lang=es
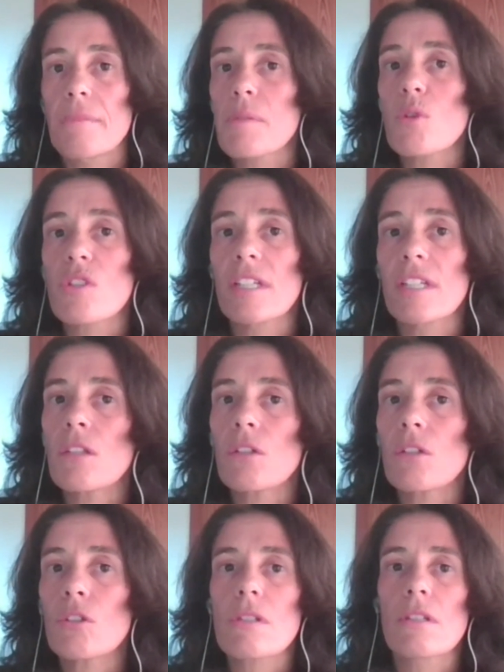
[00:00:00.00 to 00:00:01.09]
En el mismo
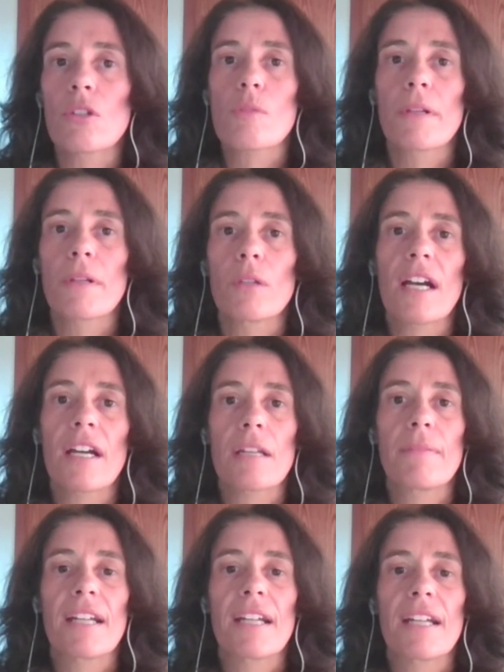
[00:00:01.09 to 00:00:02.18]
sentido, nos, pregunta
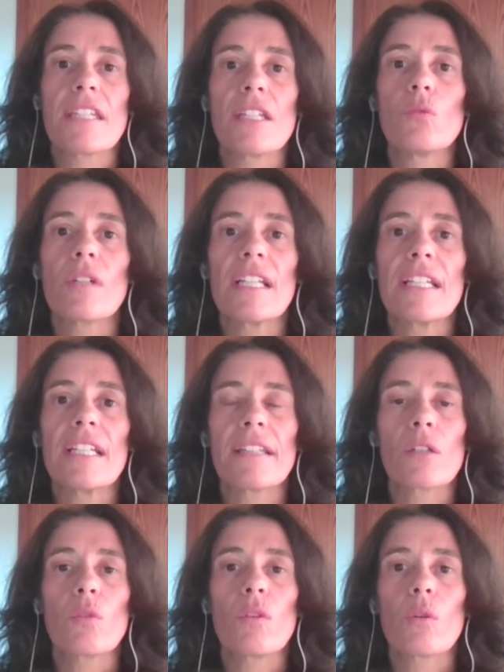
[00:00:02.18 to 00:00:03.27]
Germán, si un
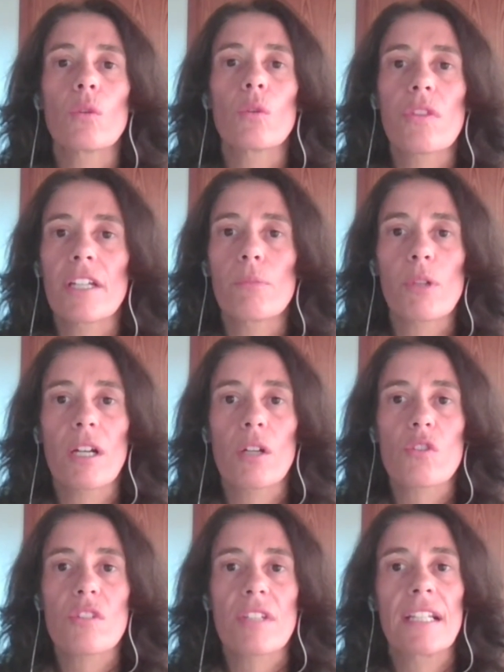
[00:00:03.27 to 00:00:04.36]
cliente anula un crucero por
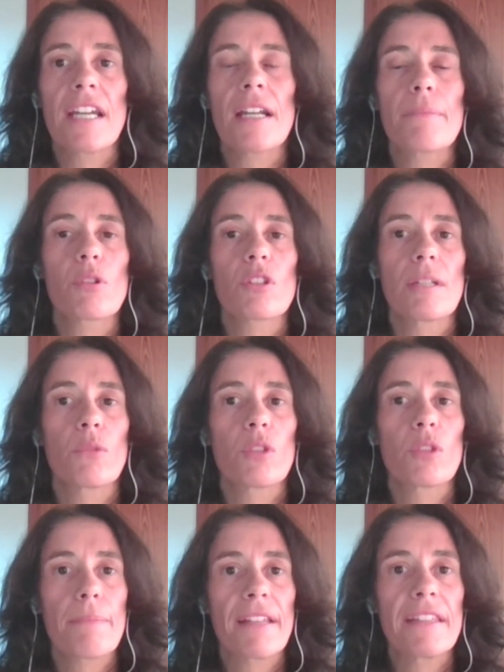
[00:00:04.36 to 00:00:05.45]
la costa italiana por temor
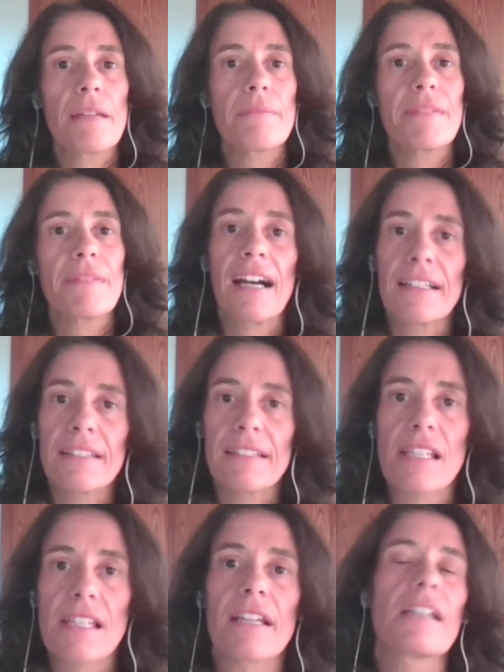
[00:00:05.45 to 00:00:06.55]
a la pandemia
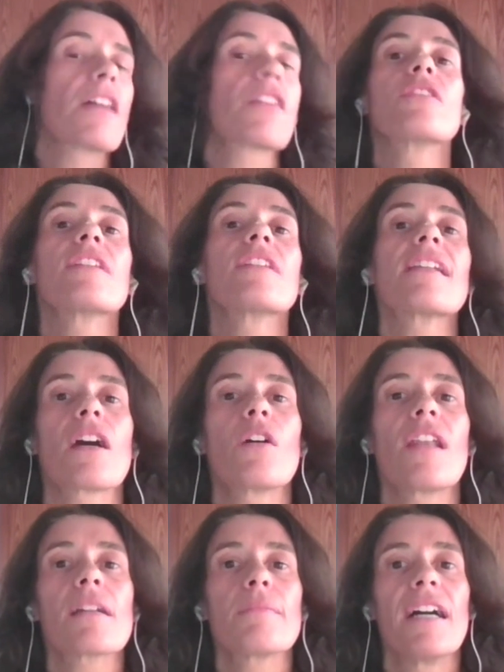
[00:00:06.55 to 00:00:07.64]
antes de la declaración del estado
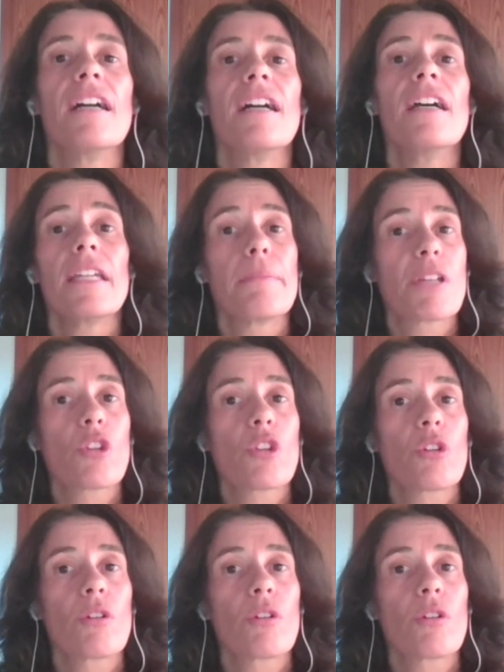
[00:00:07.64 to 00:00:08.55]
de alarma y